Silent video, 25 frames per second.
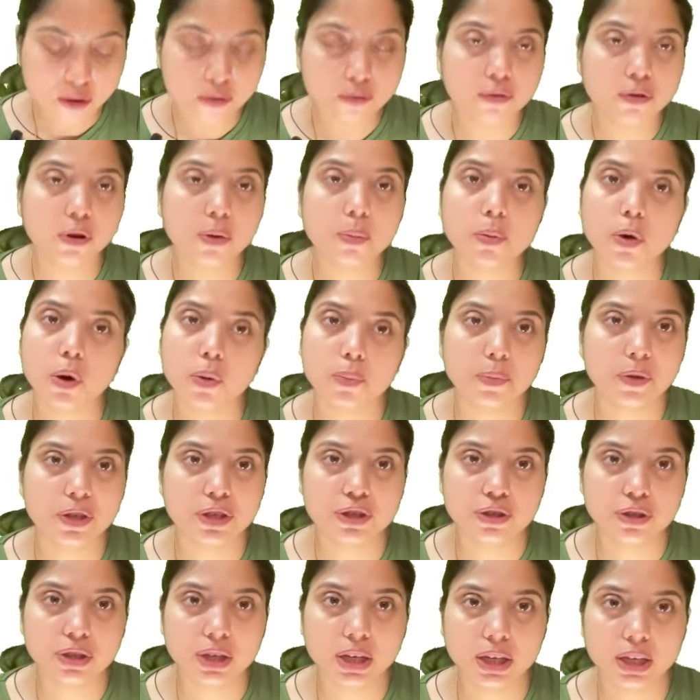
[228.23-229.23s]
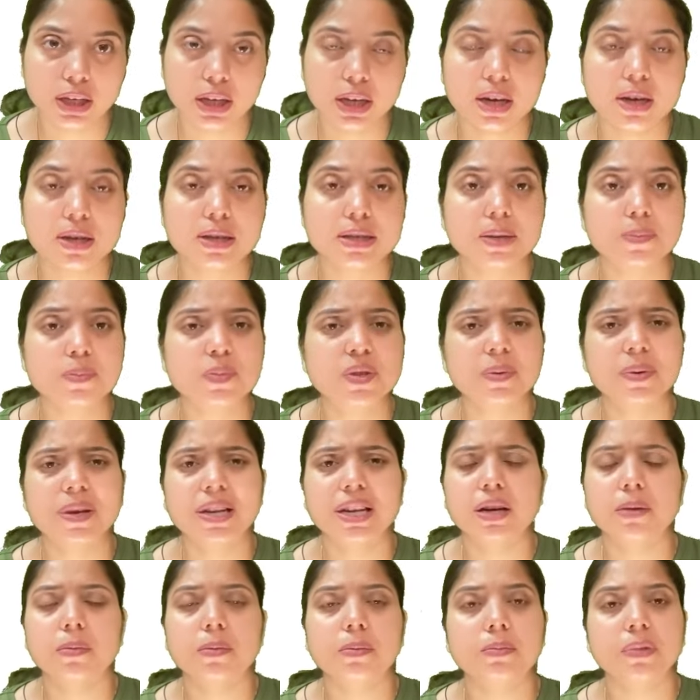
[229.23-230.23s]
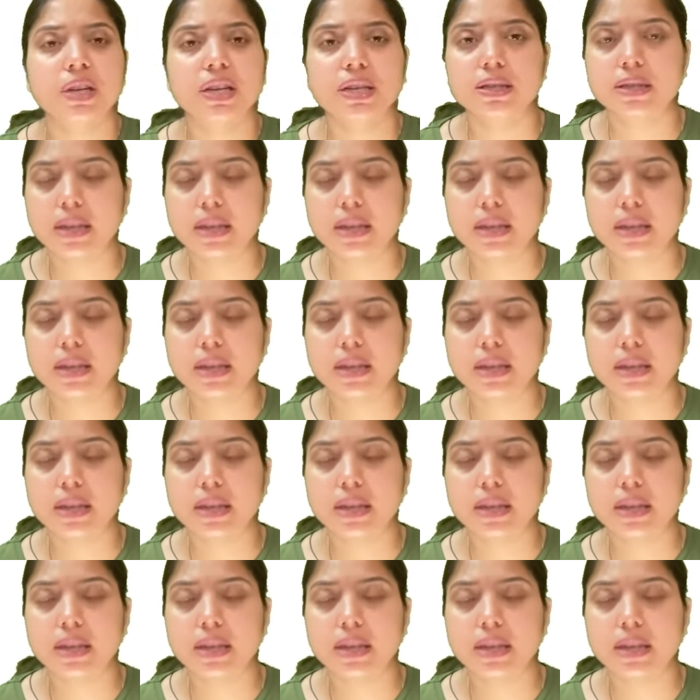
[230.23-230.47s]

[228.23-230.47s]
फ्रॉम ऑपरेशन इंडिया सबसे पहले हम हमने